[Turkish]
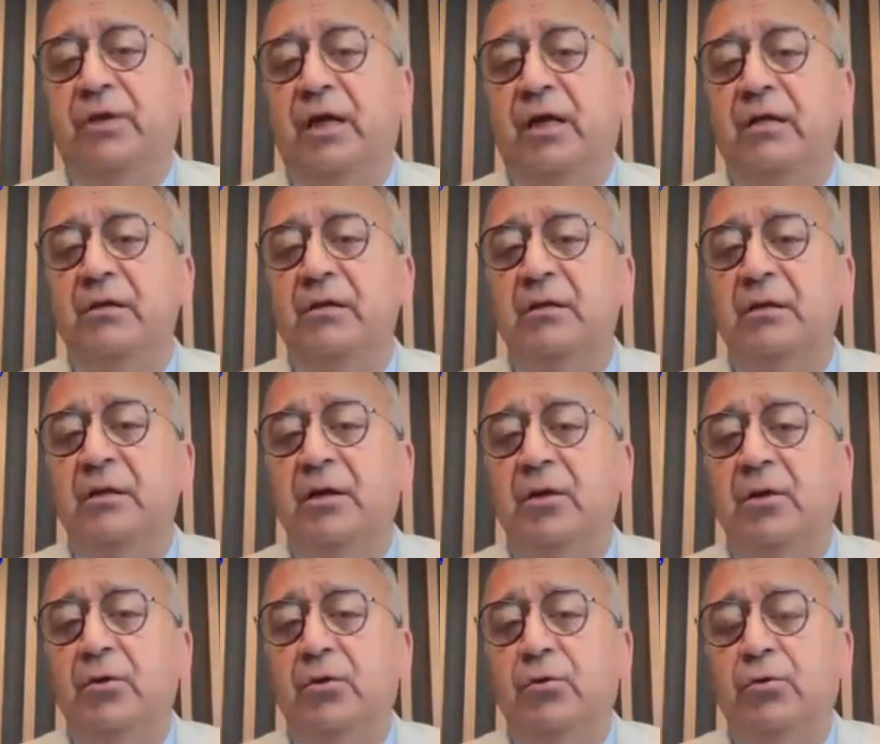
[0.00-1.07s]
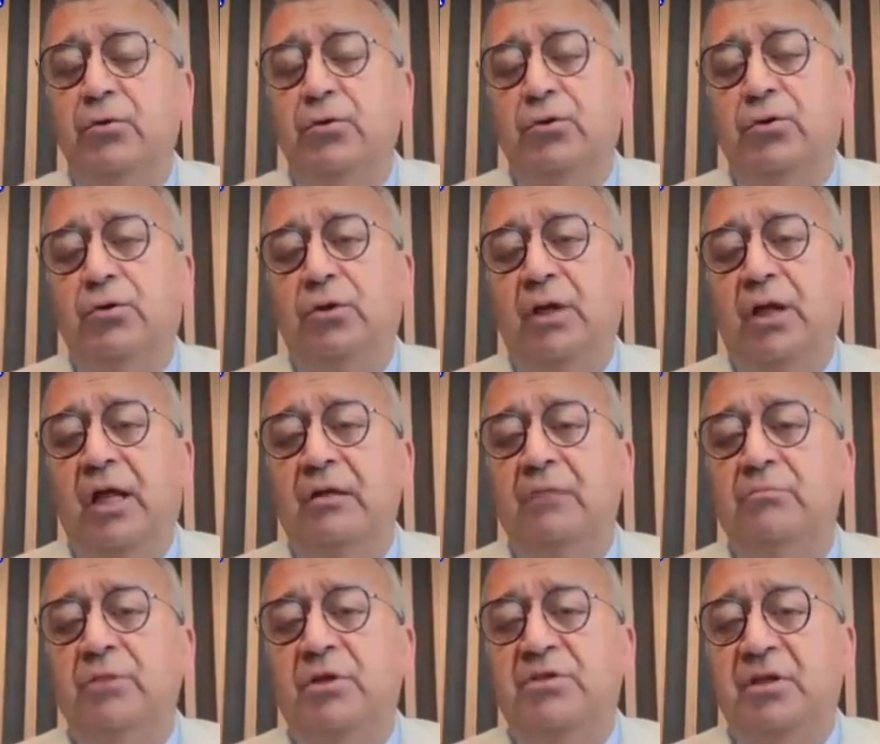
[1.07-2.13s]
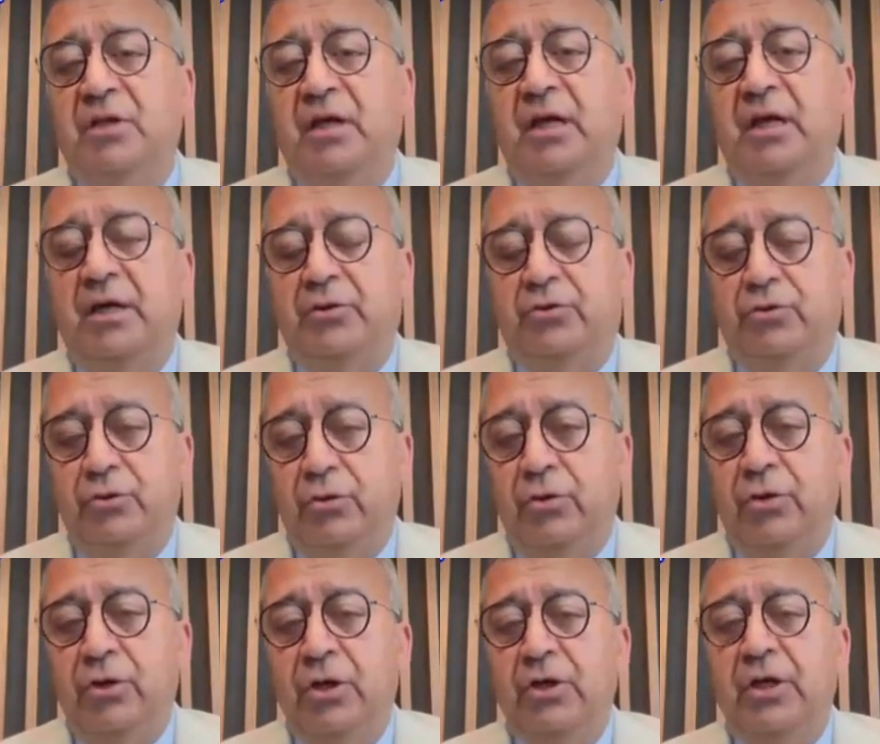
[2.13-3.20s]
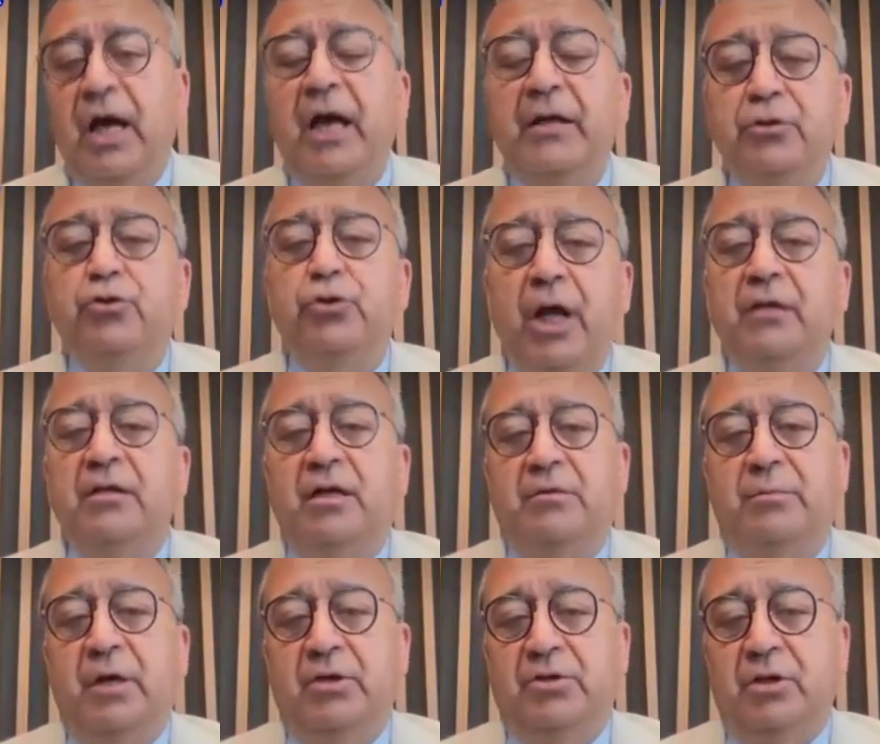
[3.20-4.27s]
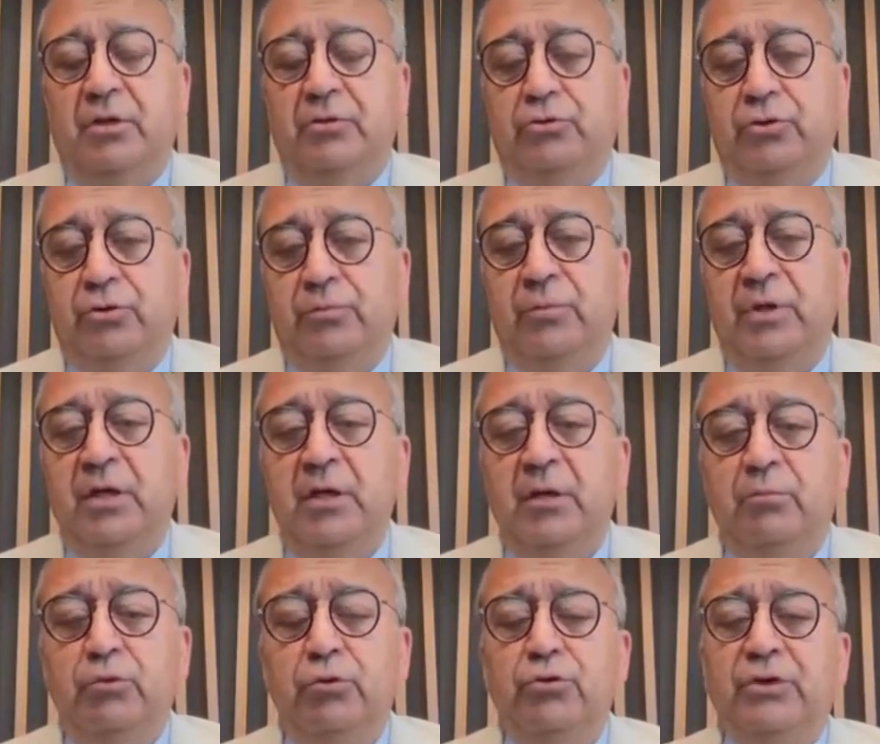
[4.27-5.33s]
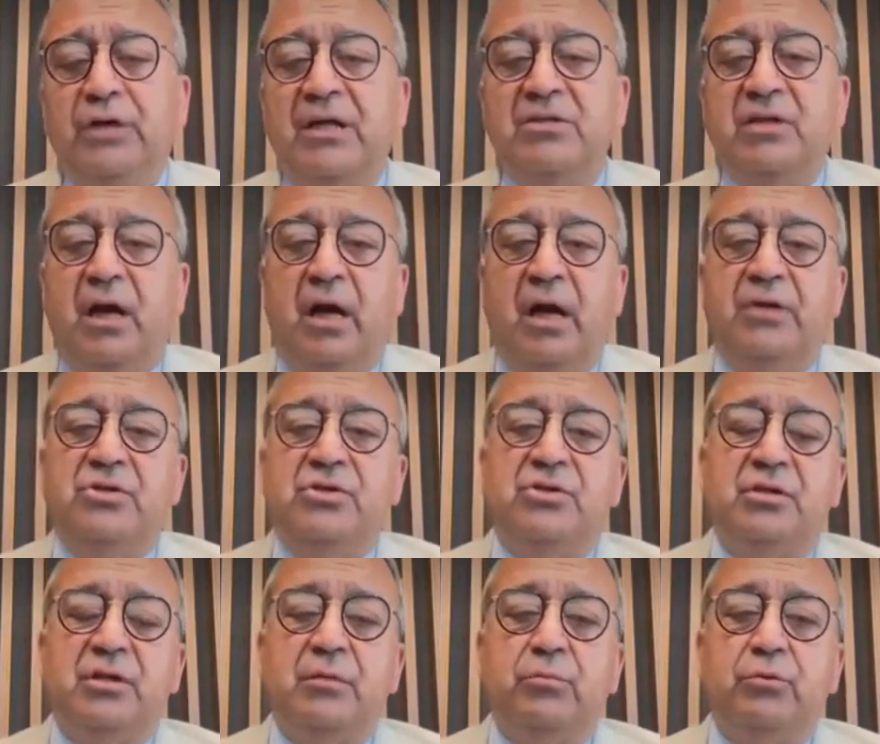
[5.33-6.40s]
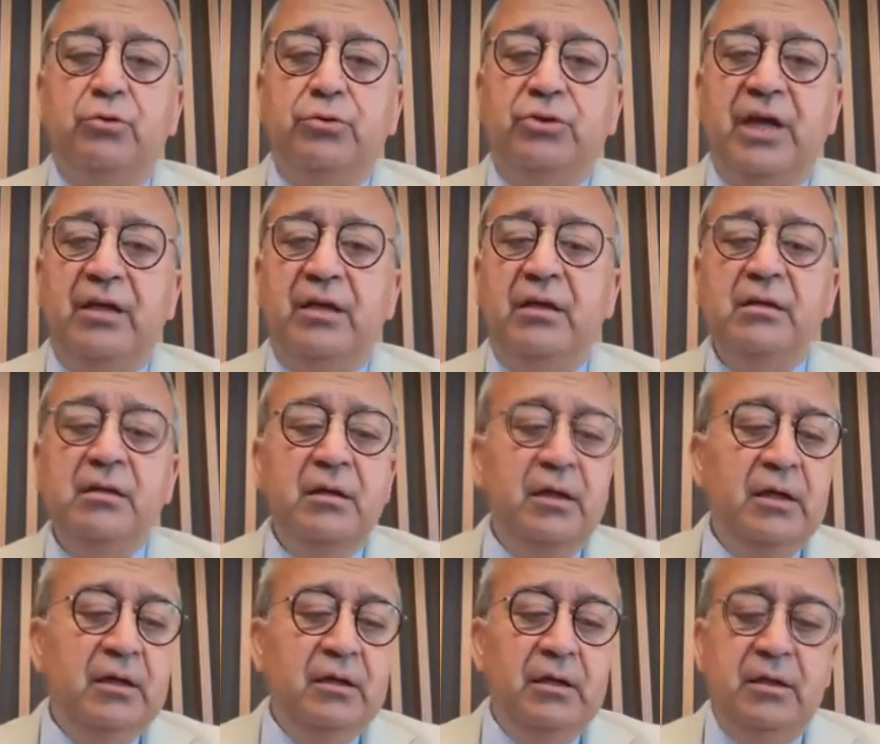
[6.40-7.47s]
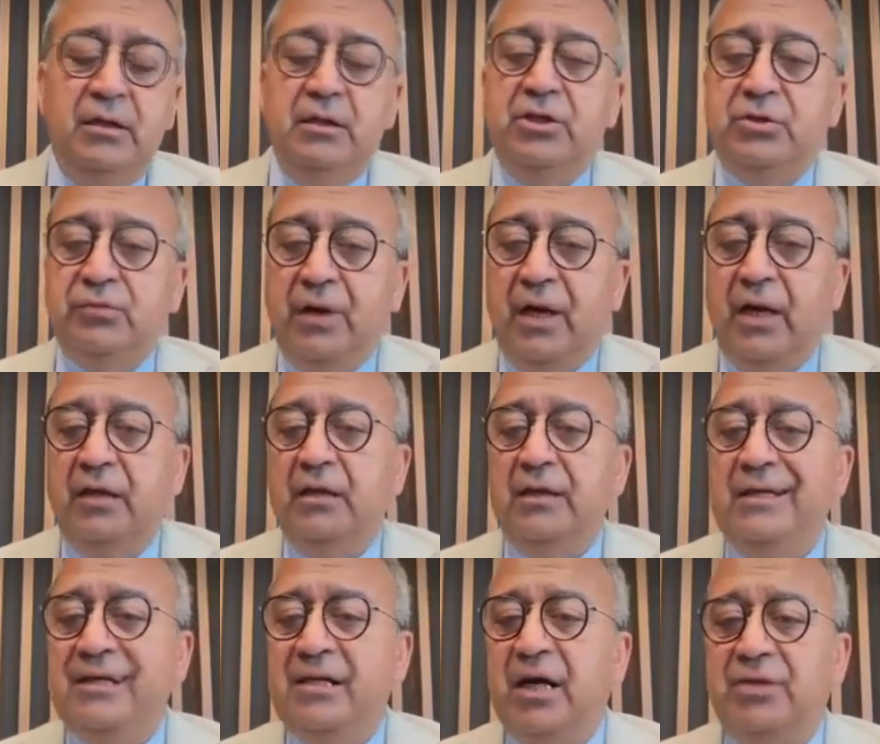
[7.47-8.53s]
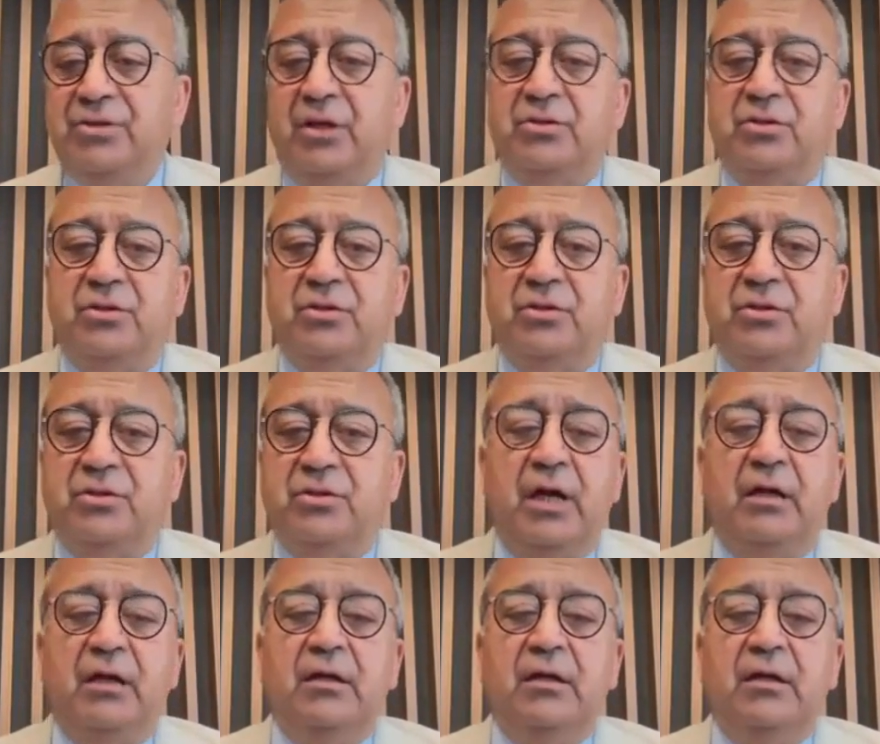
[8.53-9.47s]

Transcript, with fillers: her kesim tarafından uygulanması gerekiyor. Yani şunu anlatmaya çalışıyorum. Bu ülkenin sanayicisi, bu ülkenin e, işvereni, ihracatçısı